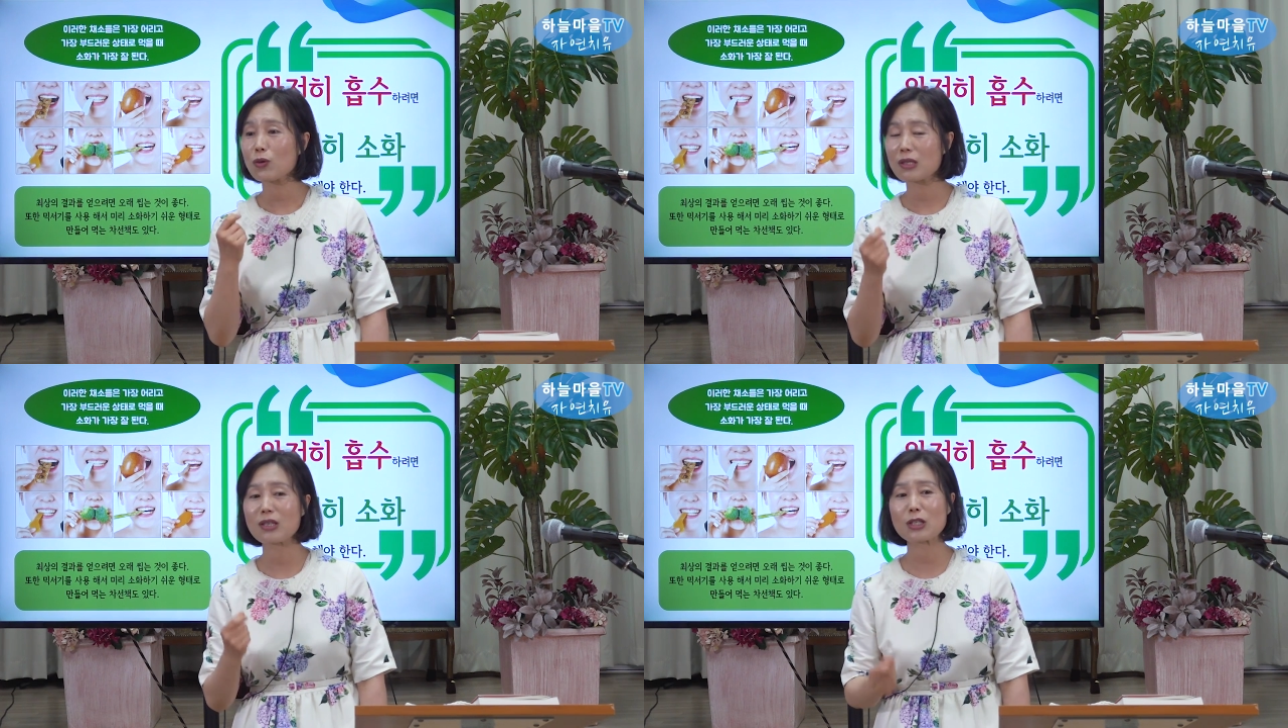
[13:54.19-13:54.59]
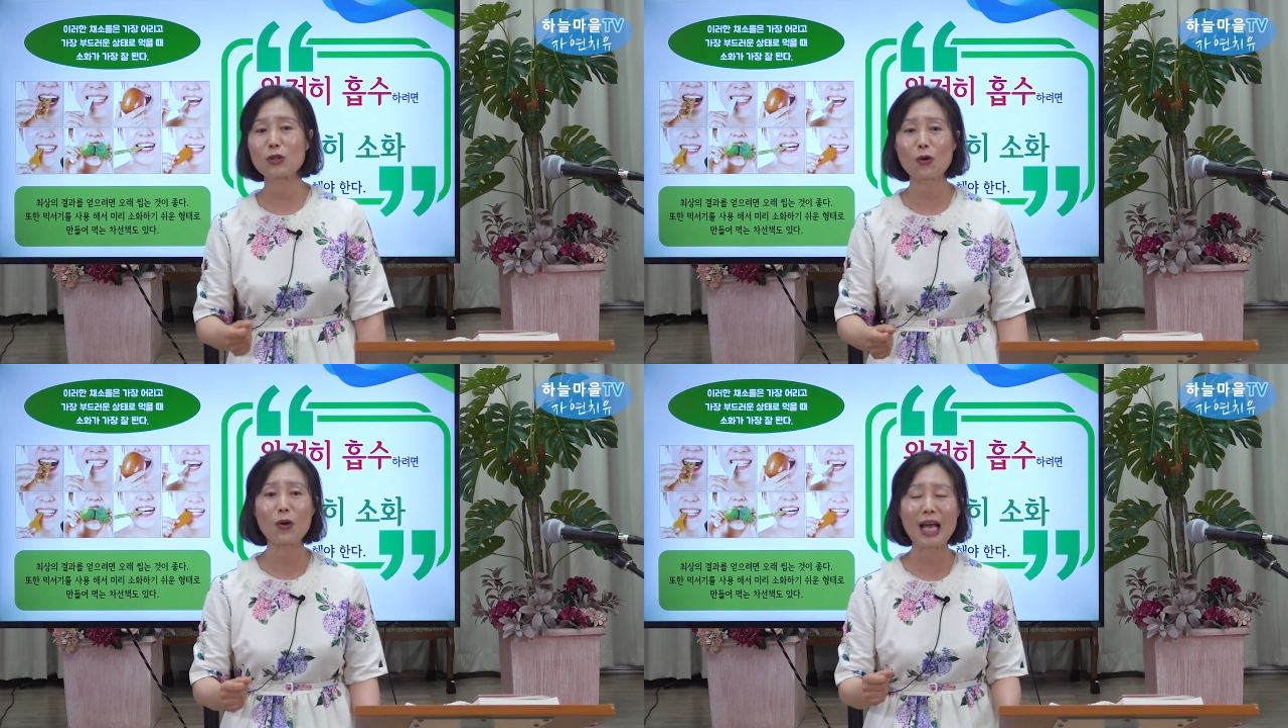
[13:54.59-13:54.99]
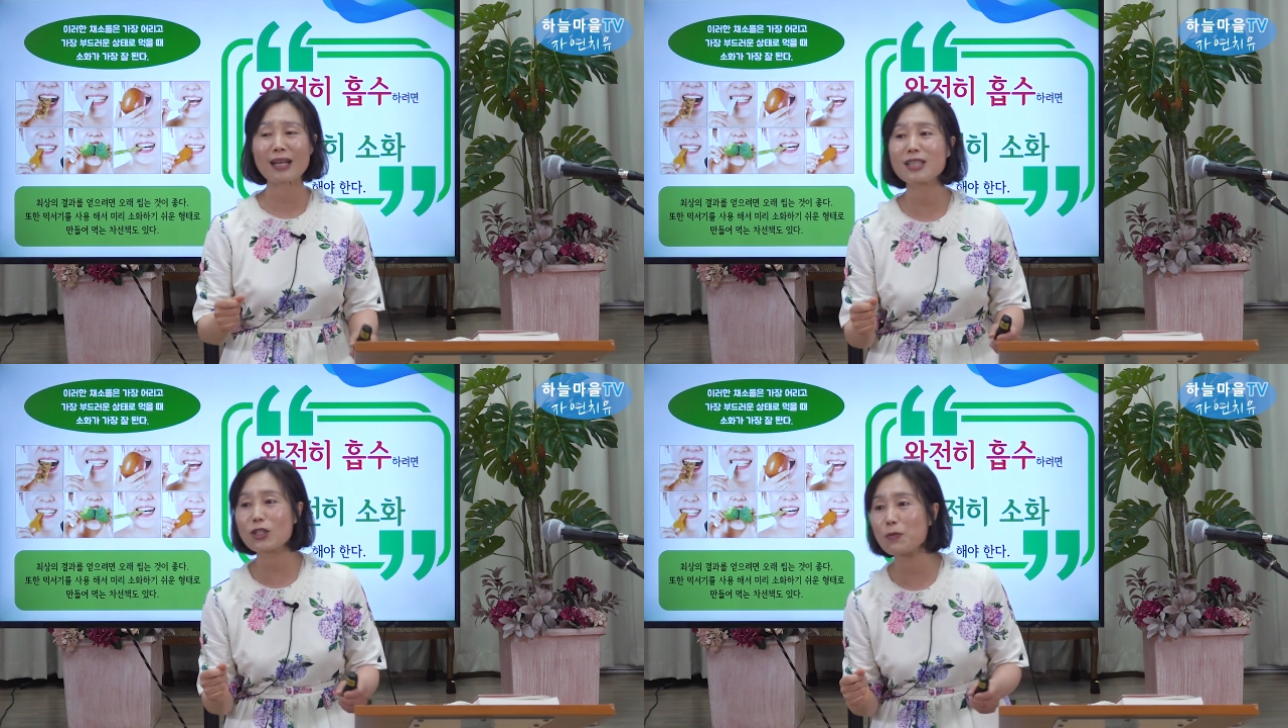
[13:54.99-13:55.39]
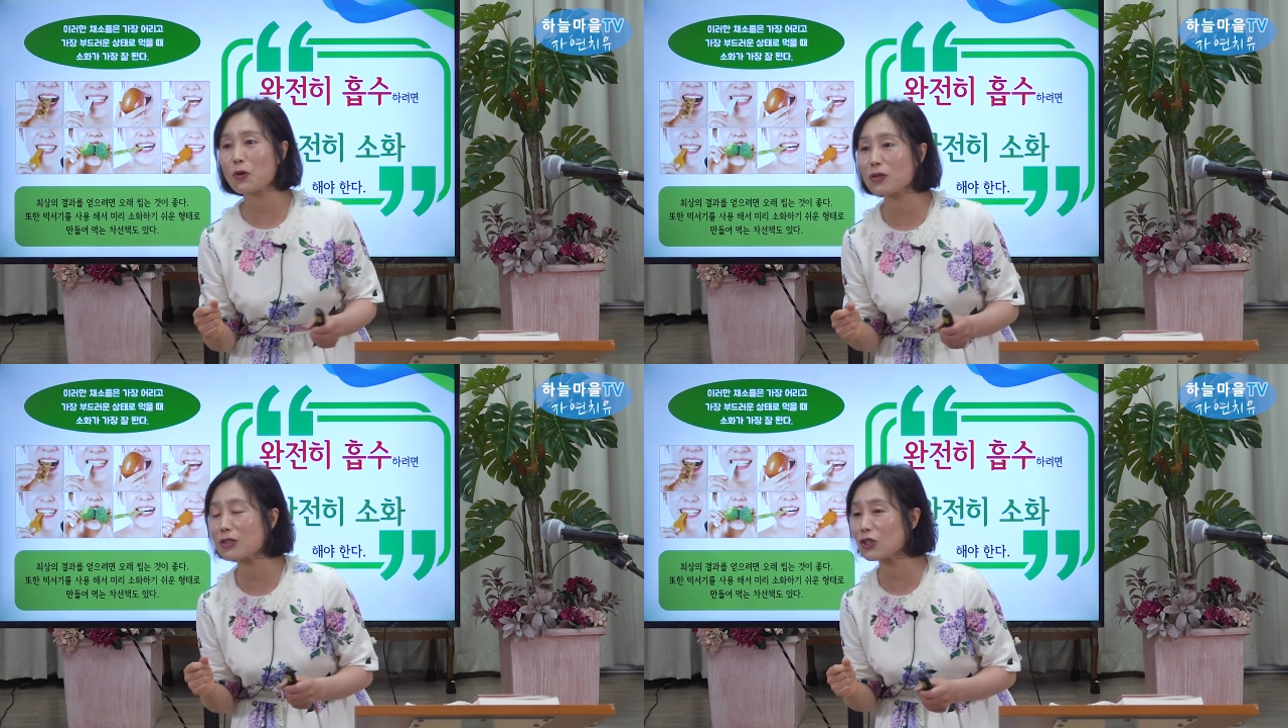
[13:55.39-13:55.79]
그래서 거의 앉아서
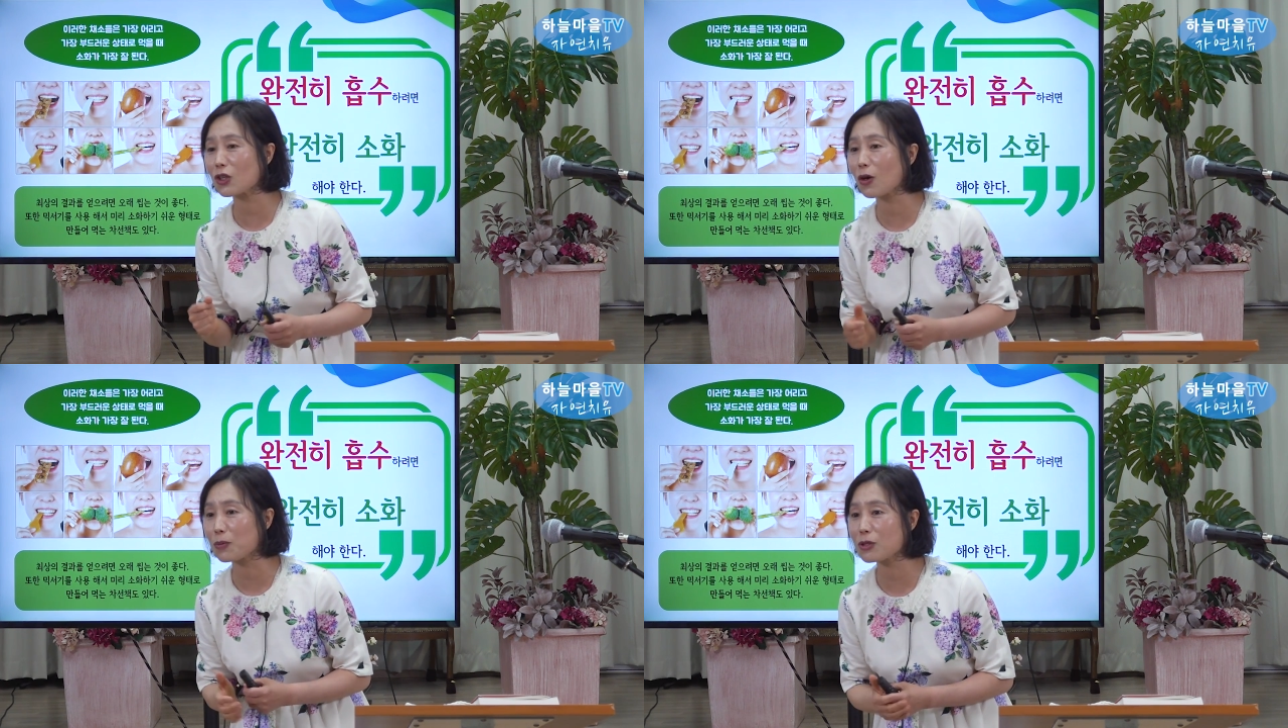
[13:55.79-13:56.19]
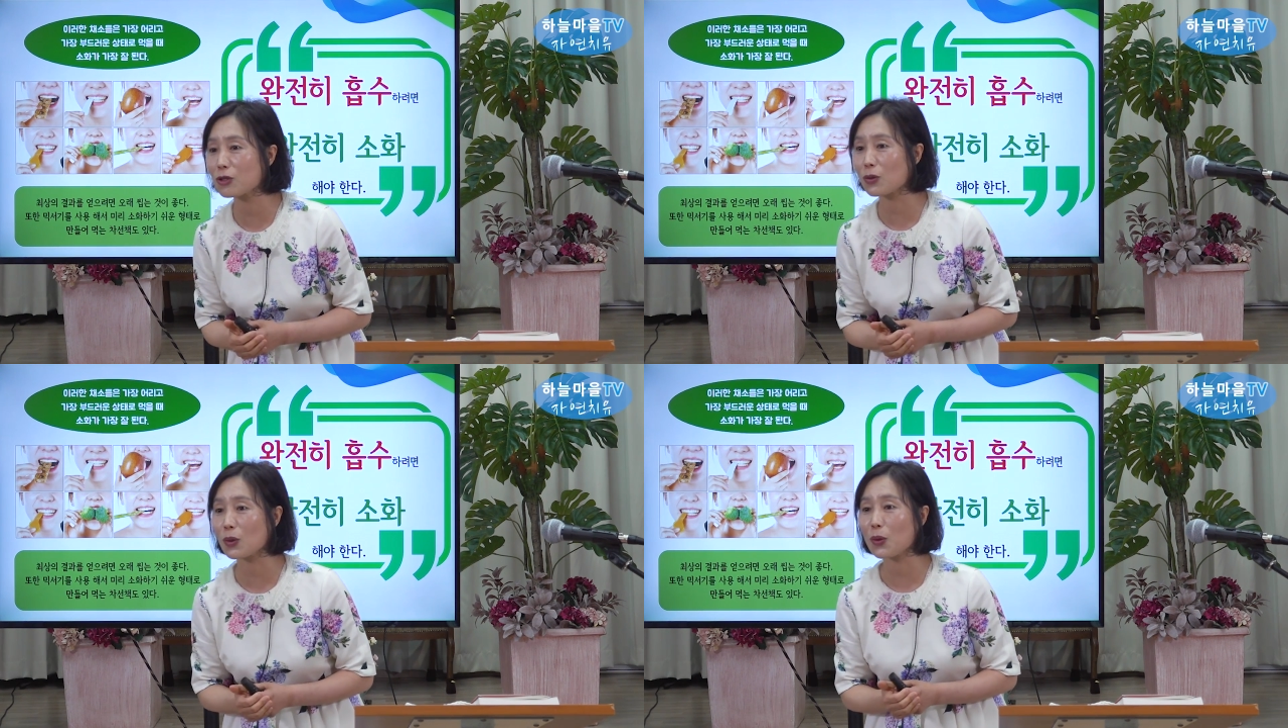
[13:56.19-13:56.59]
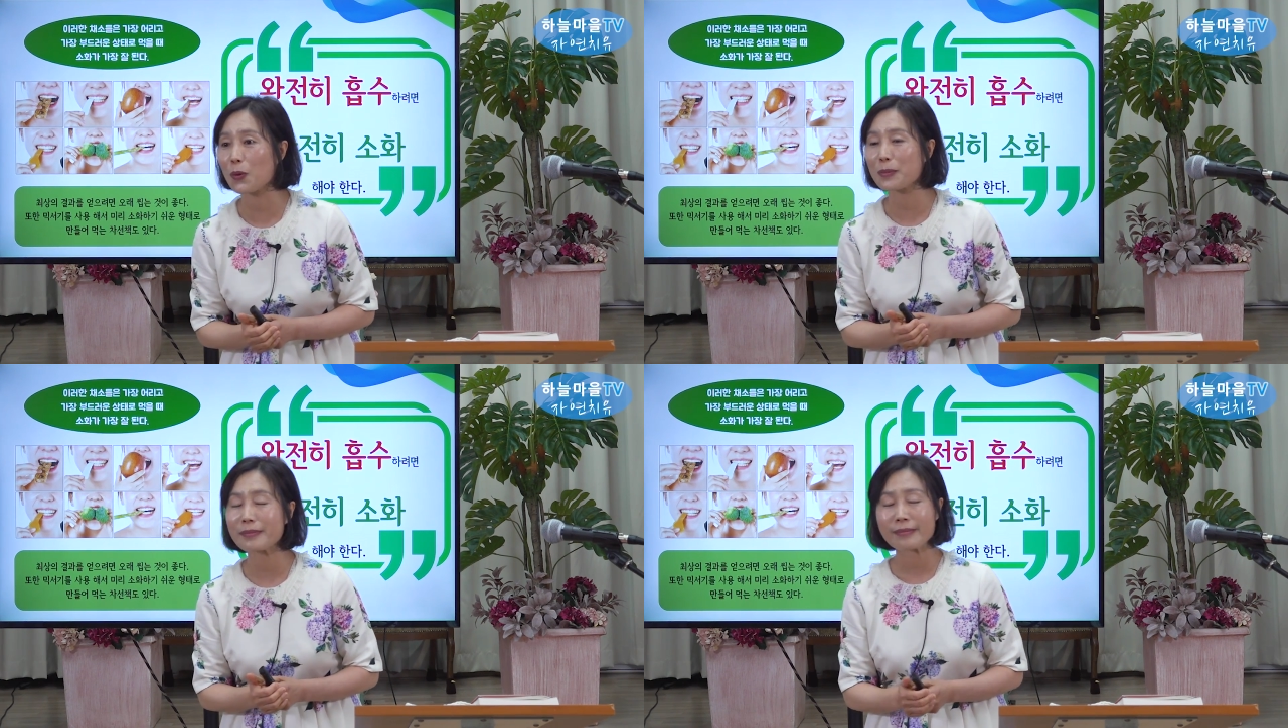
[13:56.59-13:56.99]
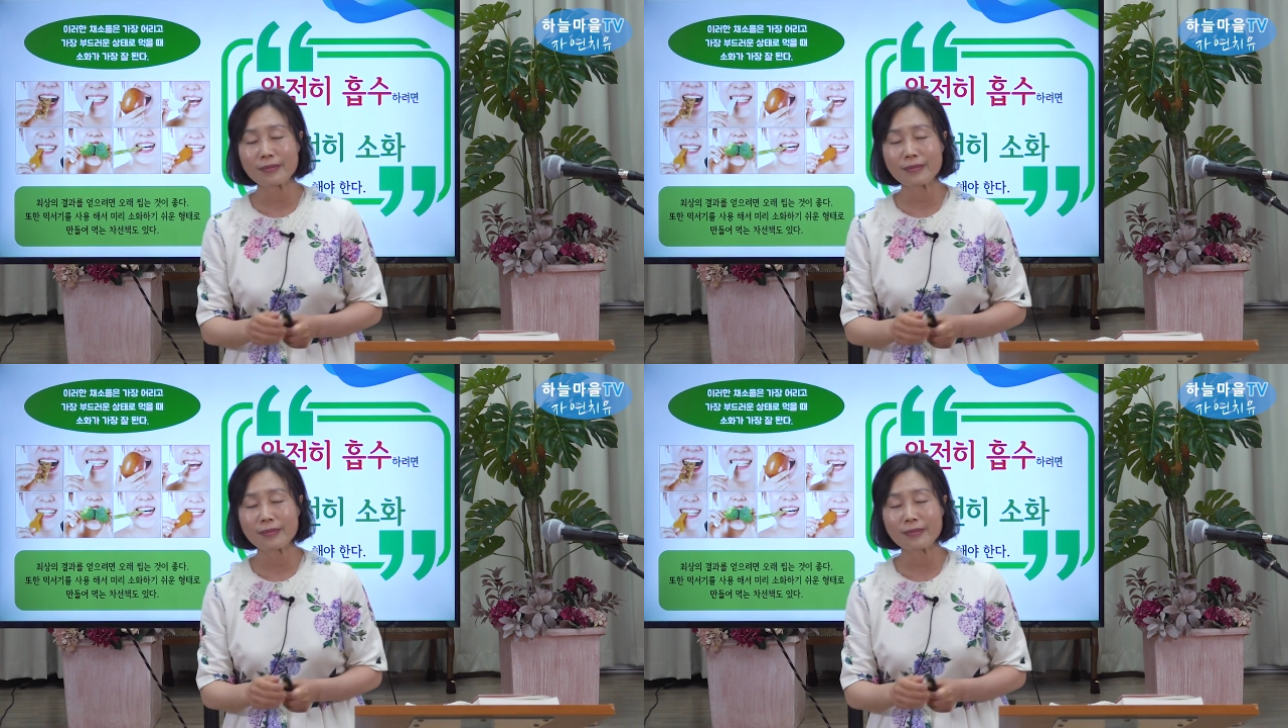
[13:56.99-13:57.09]
먹은 적이 없을 정도로